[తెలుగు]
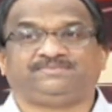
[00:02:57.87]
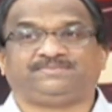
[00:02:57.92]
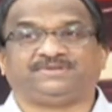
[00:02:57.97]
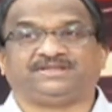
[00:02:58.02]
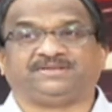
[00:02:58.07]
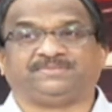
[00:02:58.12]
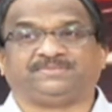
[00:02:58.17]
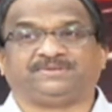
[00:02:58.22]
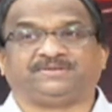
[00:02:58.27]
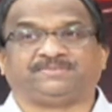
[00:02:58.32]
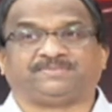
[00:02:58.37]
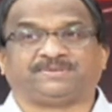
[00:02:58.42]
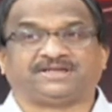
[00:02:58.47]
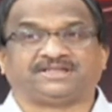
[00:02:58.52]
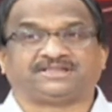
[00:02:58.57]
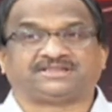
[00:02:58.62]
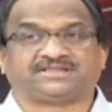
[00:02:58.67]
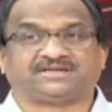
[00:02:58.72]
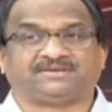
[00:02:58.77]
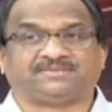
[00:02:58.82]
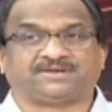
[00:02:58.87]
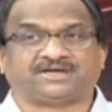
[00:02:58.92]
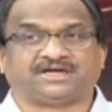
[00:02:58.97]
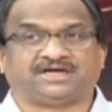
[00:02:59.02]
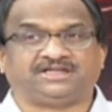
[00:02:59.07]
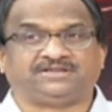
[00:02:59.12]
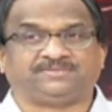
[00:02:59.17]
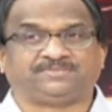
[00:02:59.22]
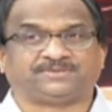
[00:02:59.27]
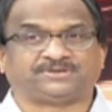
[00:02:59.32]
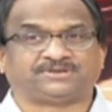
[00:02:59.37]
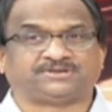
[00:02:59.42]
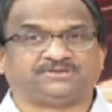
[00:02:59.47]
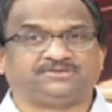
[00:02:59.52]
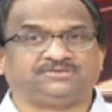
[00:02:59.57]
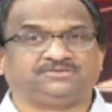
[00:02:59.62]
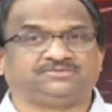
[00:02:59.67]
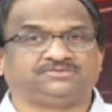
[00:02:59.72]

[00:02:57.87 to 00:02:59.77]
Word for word: పెద్ద పెద్ద పరిశ్రమకాధిపతులు